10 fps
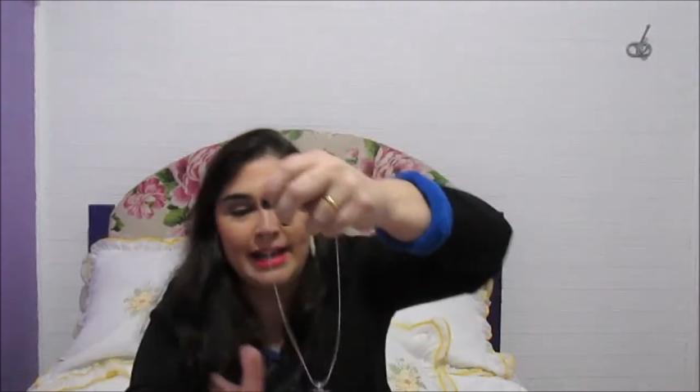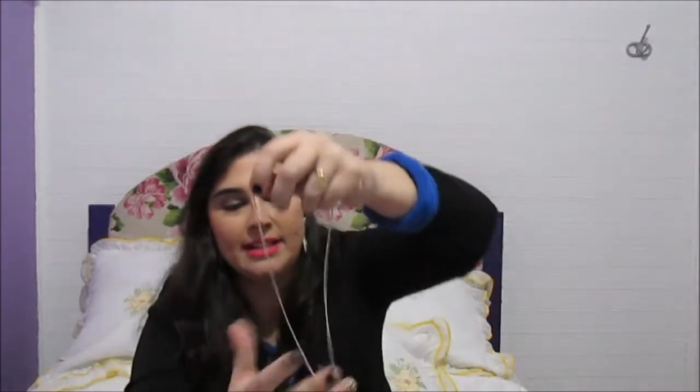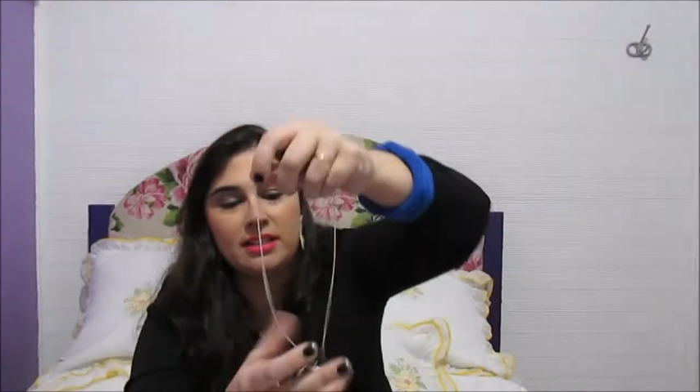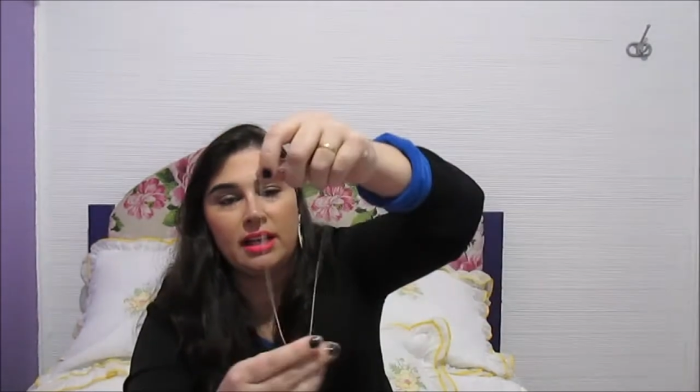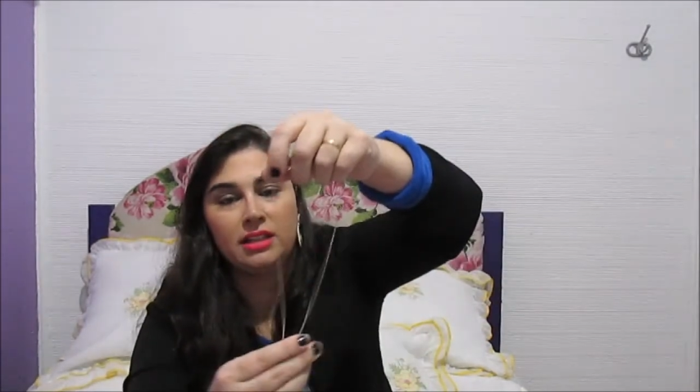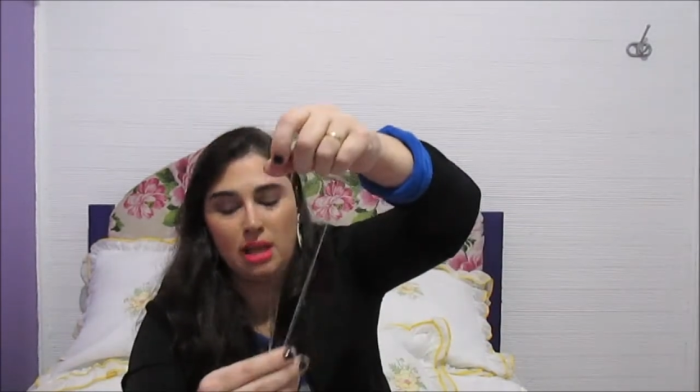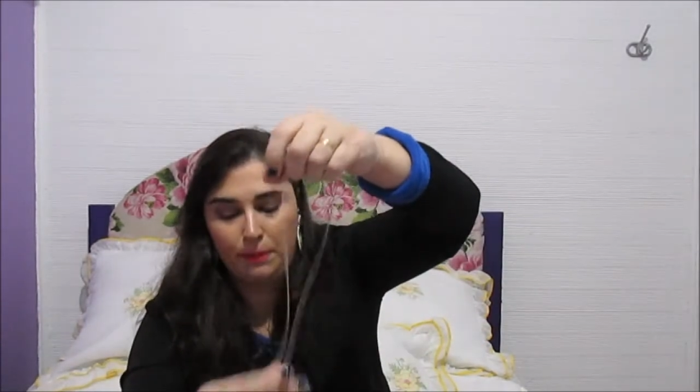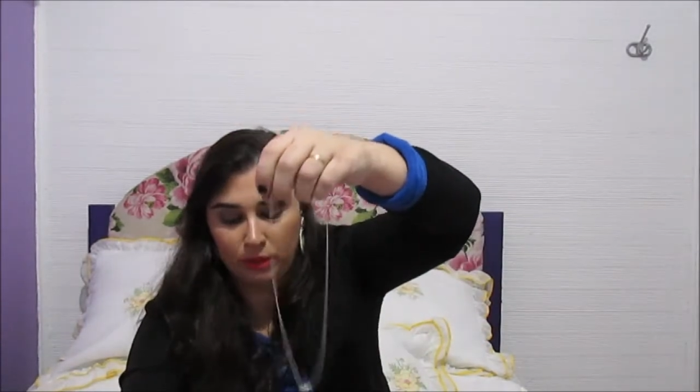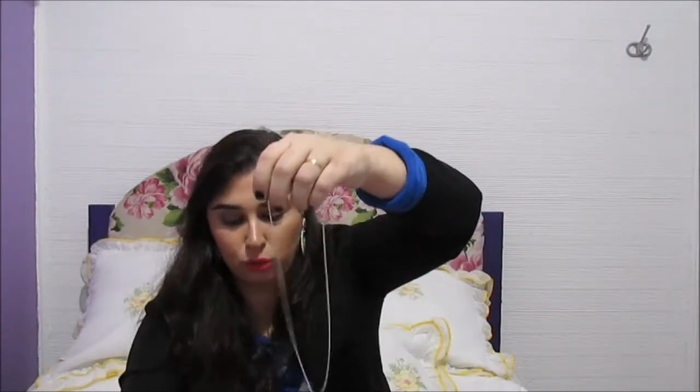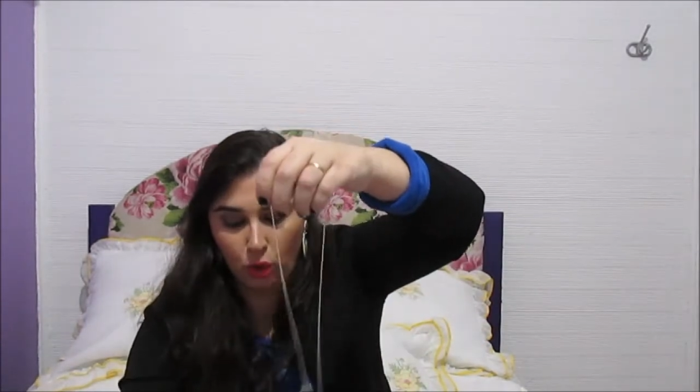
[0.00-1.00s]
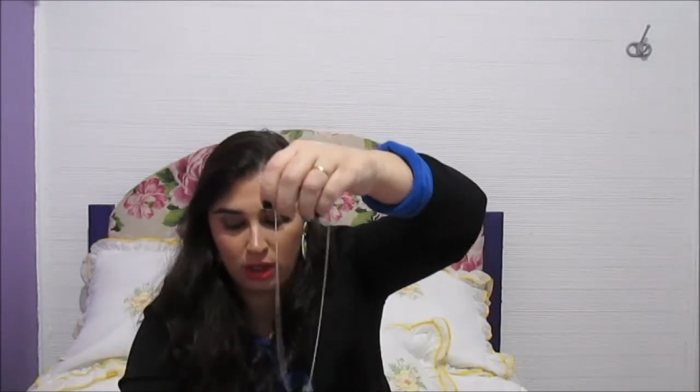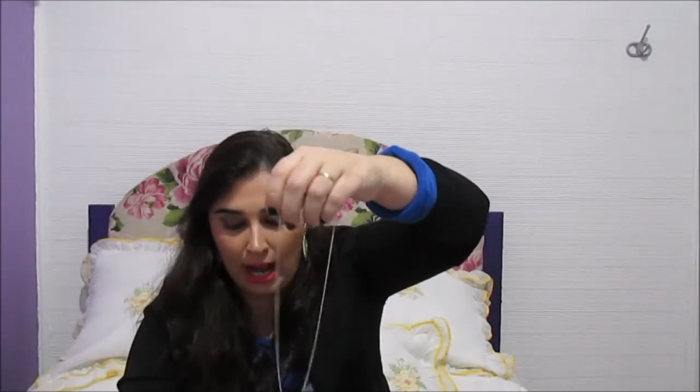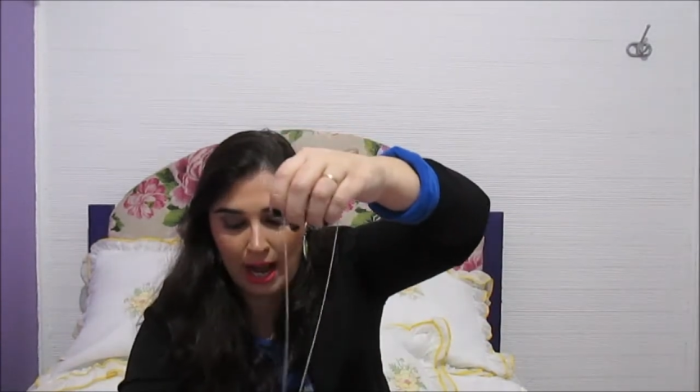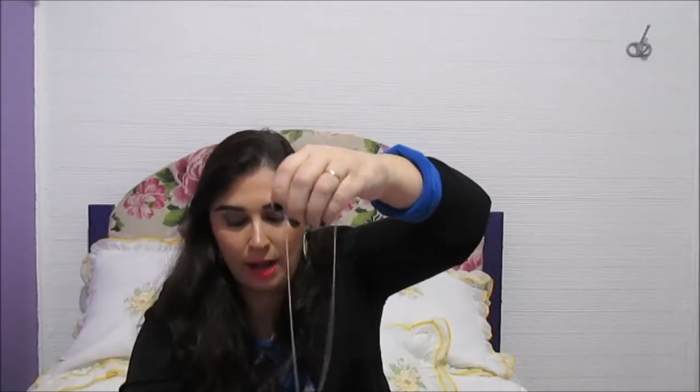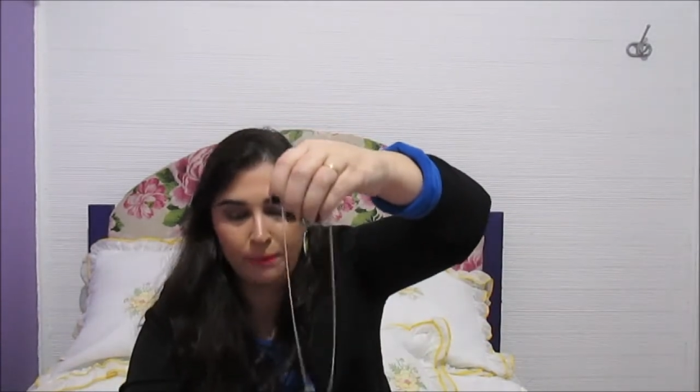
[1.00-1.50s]
essa daqui é pra
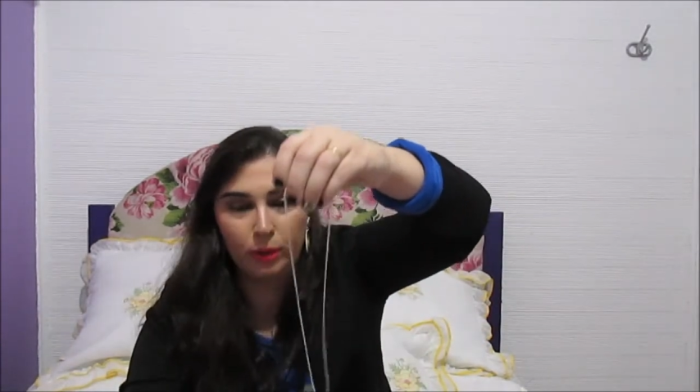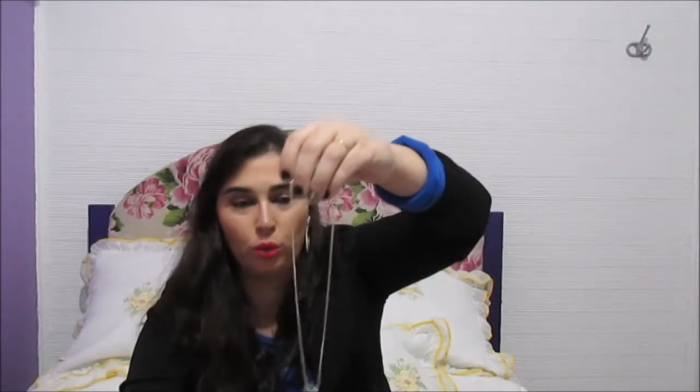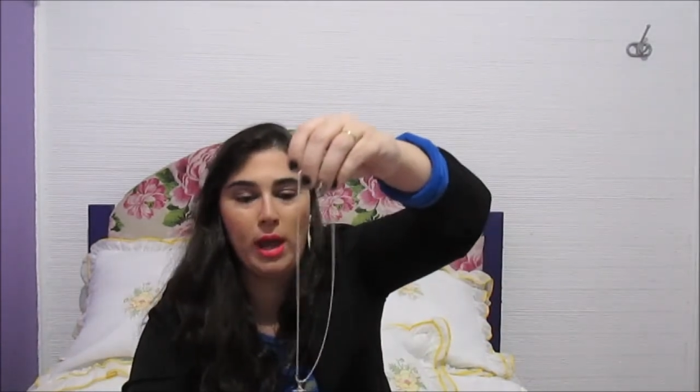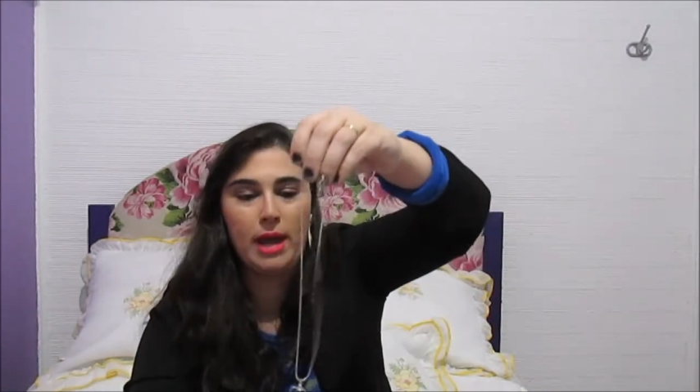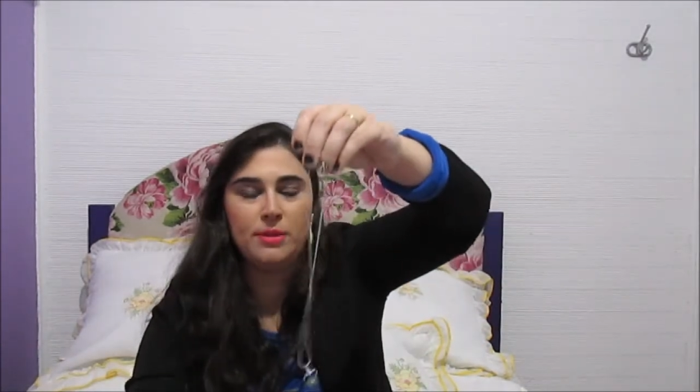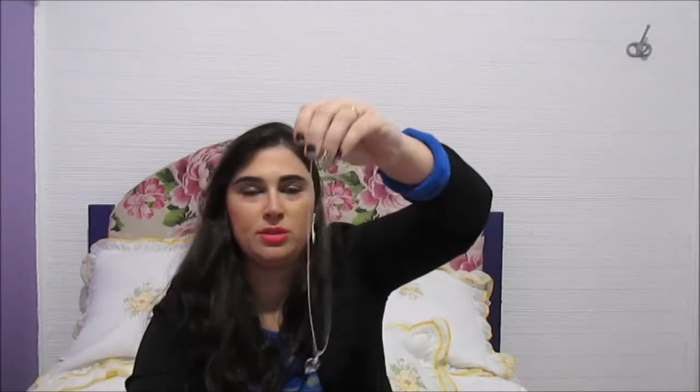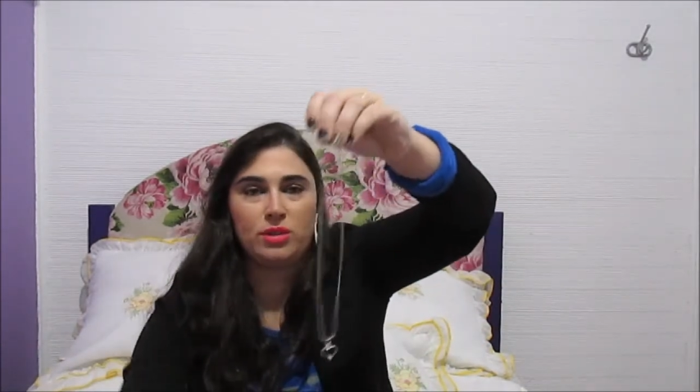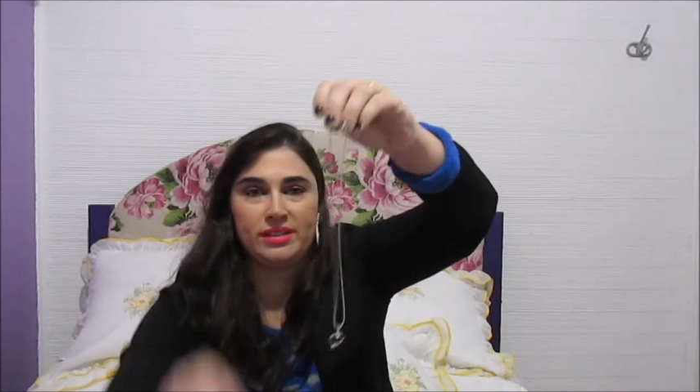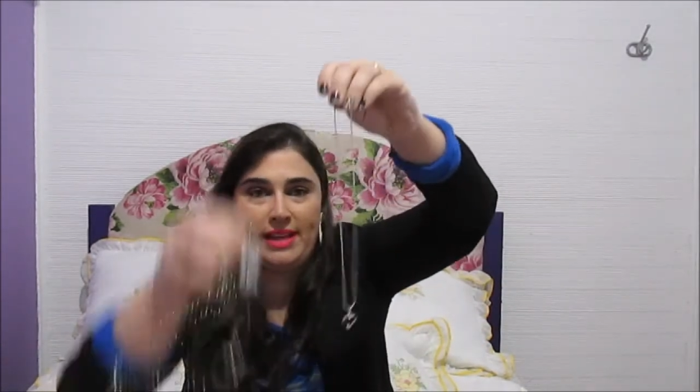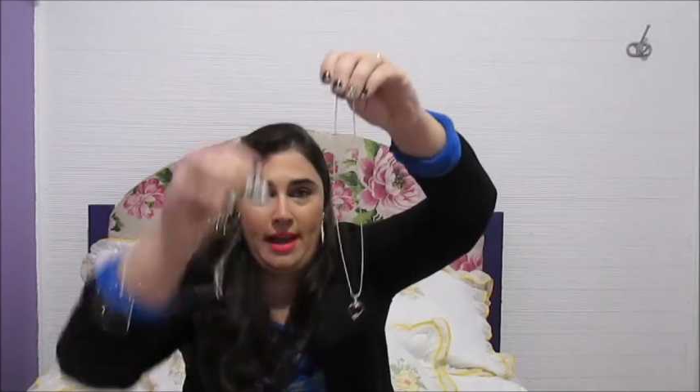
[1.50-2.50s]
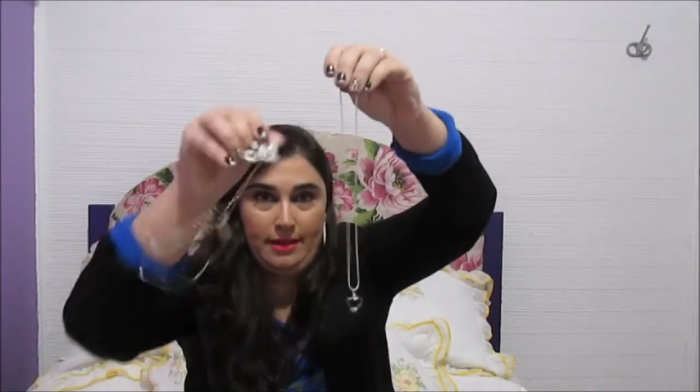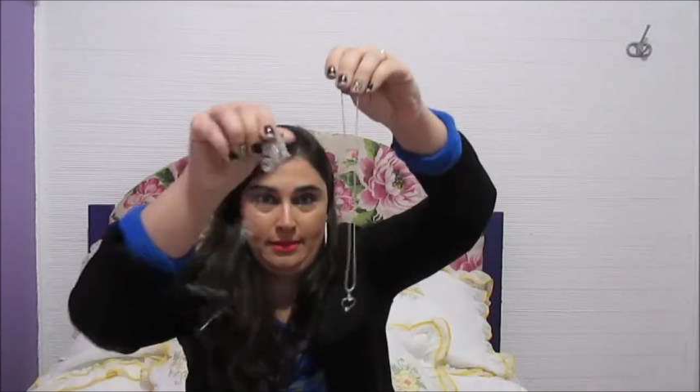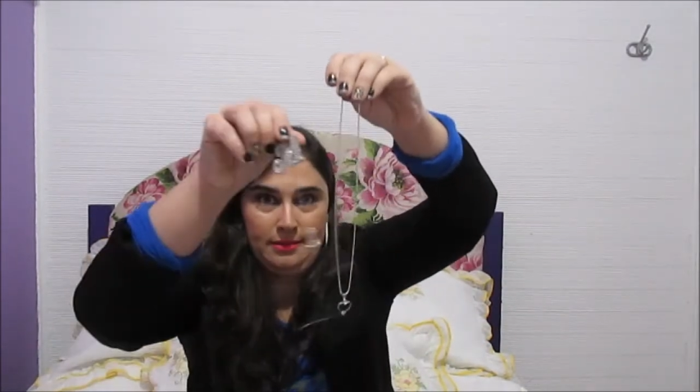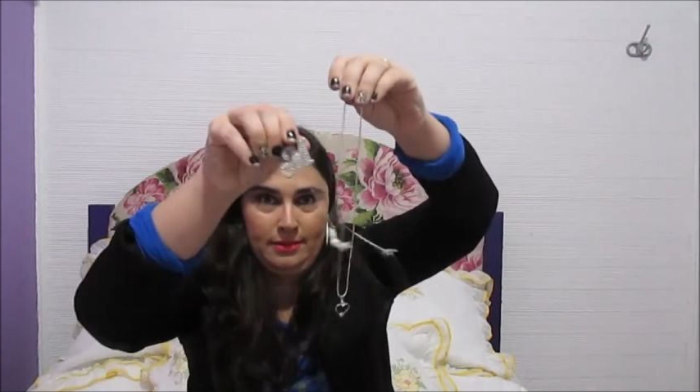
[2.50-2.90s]
trocar pelo M, se eu quiser.